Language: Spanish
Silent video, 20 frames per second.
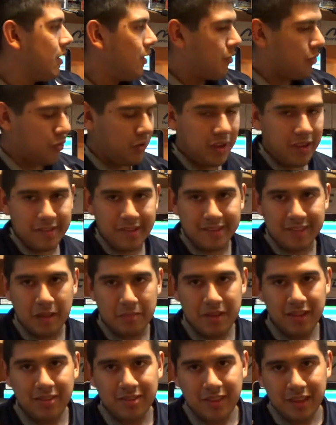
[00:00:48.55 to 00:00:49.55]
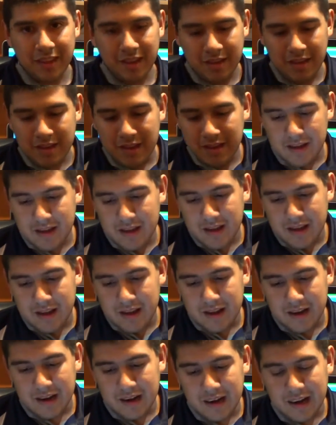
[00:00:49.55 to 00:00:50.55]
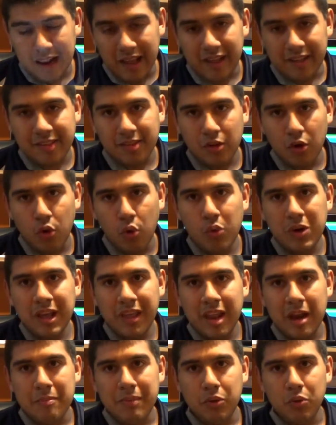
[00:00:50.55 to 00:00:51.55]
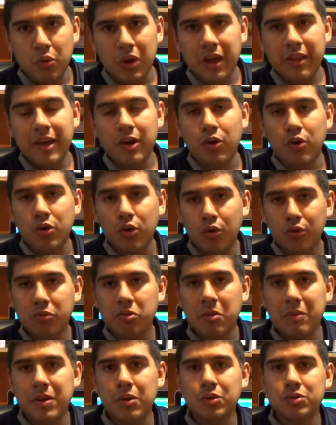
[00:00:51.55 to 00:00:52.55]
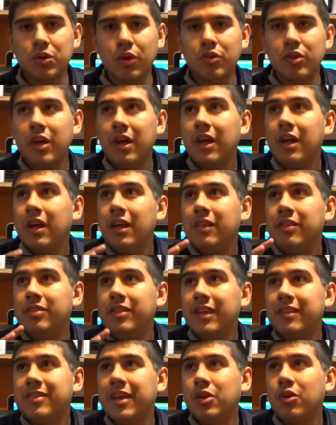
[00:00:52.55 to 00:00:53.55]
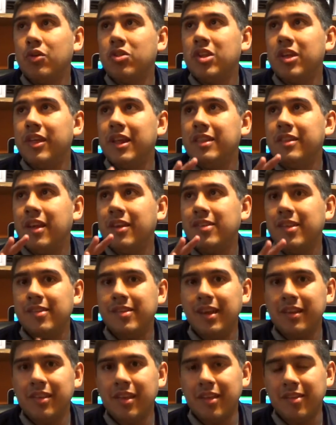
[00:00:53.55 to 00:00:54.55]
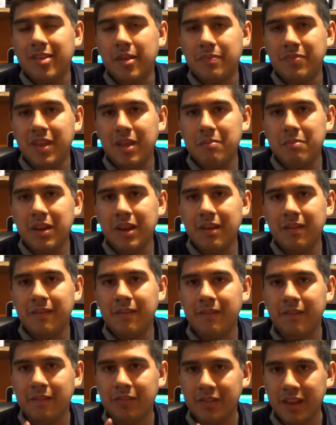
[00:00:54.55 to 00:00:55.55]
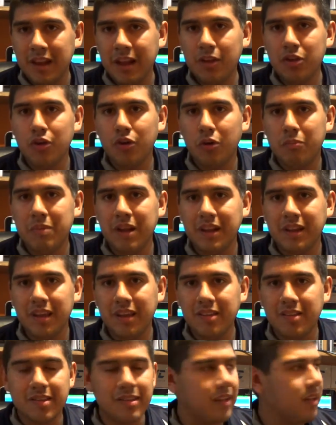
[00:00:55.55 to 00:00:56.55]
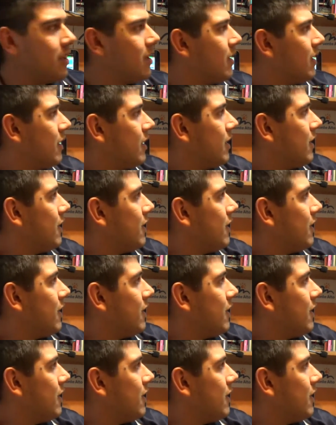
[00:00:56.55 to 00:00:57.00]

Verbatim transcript: Son exactamente las 1 de la madrugada con 11 minutos de esta noche del 17 de septiembre del año 2015.